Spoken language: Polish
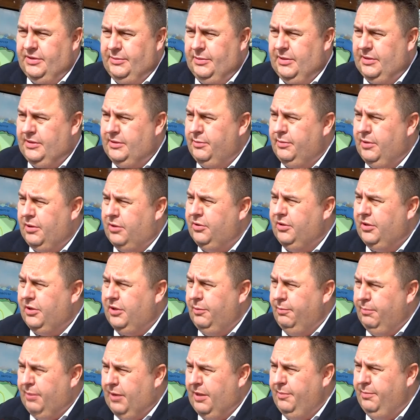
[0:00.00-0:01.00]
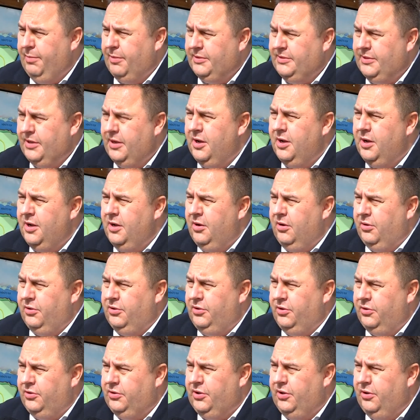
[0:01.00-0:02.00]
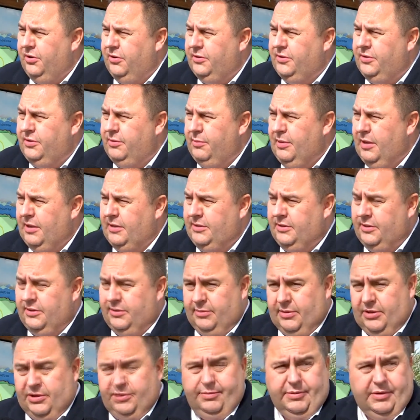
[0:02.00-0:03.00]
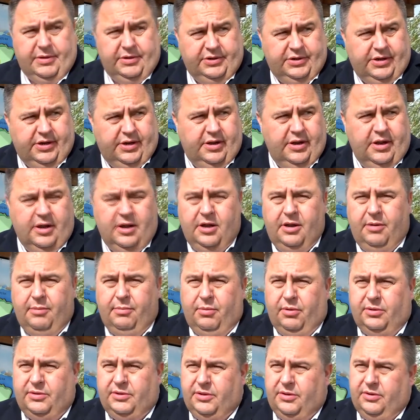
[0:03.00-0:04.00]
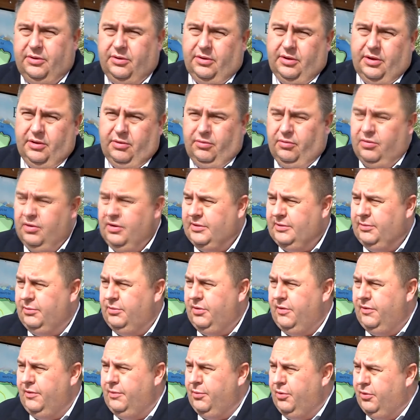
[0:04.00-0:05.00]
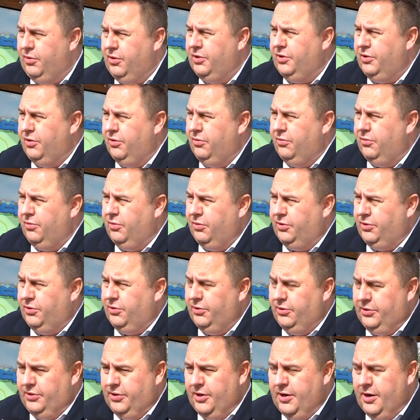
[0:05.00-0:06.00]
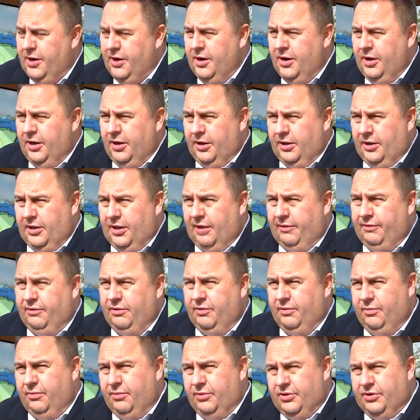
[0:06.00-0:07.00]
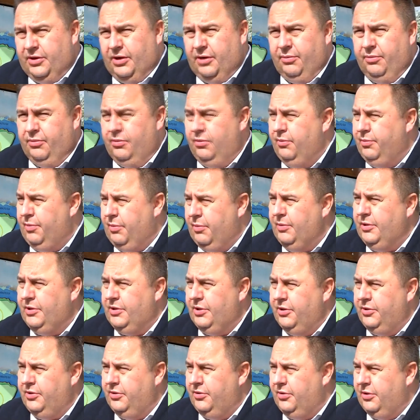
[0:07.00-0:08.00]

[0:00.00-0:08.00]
z miastem jako taki bypass odciążający miasto. Zobaczy pan, że most do Ełku na Zamkowej ma określoną nośność i dawno by trzeba było pomyśleć o